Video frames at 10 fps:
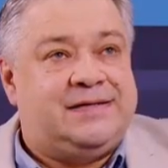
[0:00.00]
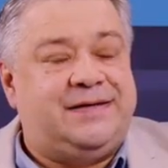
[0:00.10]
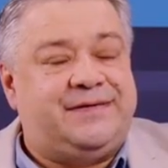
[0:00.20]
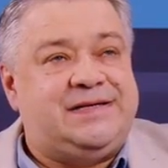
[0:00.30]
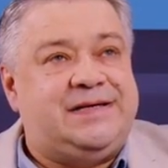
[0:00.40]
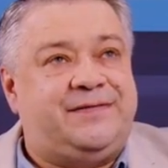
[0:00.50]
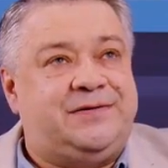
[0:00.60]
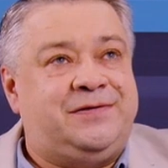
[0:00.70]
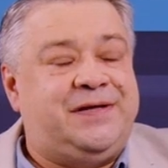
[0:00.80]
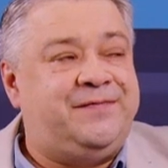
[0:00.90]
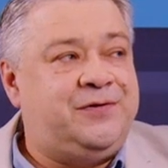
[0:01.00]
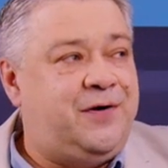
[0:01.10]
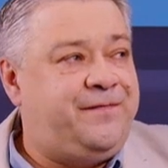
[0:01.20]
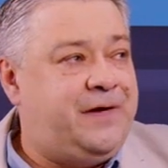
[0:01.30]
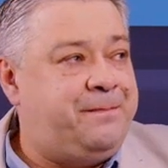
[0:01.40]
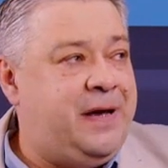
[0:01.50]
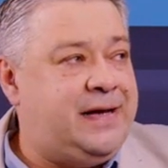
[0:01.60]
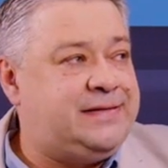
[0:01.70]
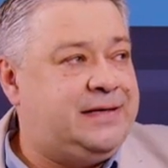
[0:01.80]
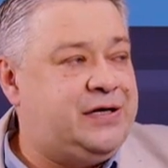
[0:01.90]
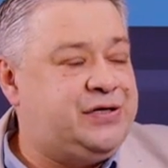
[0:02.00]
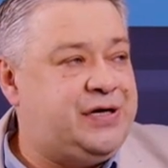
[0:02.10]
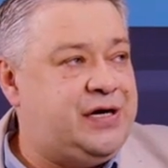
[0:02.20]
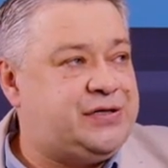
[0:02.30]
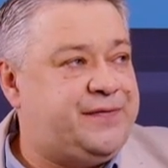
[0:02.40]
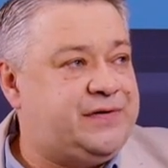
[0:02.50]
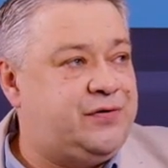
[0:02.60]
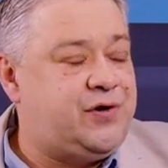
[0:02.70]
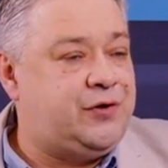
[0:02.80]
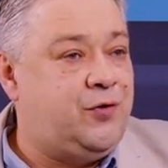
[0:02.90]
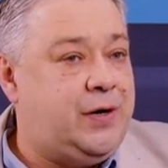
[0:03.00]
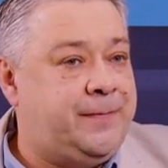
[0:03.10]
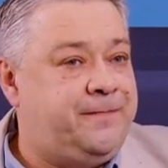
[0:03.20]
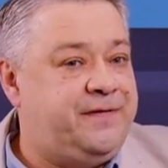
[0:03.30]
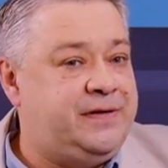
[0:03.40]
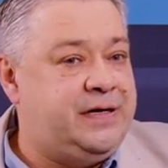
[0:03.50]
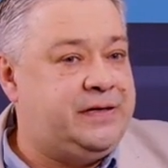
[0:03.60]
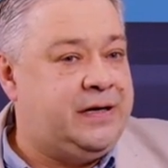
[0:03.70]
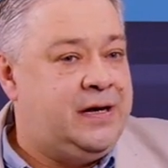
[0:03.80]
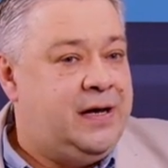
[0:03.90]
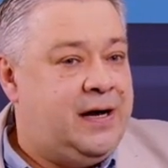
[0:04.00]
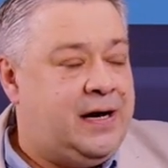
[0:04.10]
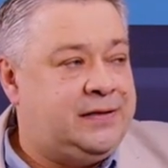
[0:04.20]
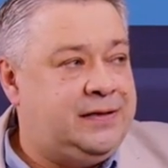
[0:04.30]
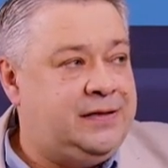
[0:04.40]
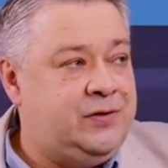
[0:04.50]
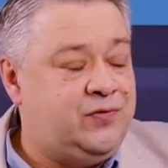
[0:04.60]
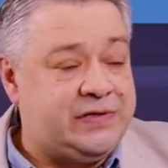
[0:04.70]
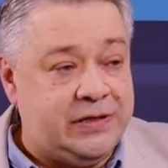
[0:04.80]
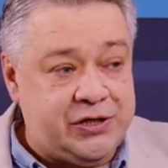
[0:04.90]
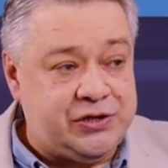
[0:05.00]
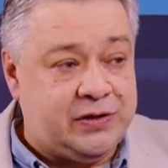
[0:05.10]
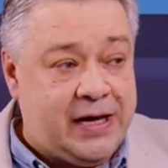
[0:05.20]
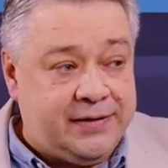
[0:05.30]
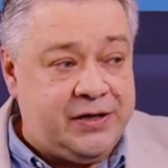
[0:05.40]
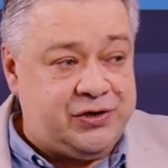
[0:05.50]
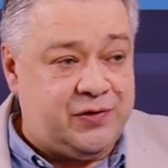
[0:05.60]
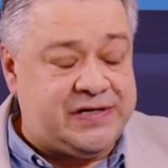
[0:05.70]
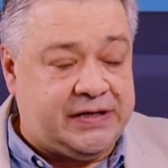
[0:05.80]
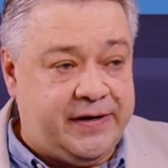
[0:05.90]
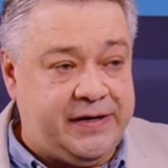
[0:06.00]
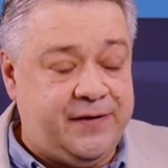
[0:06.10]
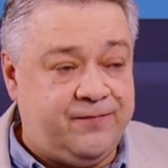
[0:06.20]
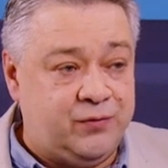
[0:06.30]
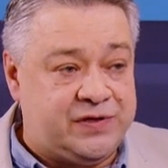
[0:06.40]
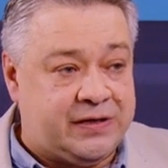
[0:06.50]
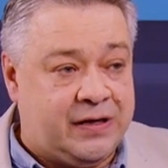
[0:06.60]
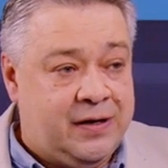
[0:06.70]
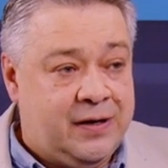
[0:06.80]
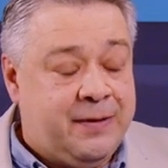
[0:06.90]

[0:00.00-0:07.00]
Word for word: Сева, Сева, но ну ты вновь опять съезжаешь в сторону обвинений. А ты не услышал, как насчет задвоения функций?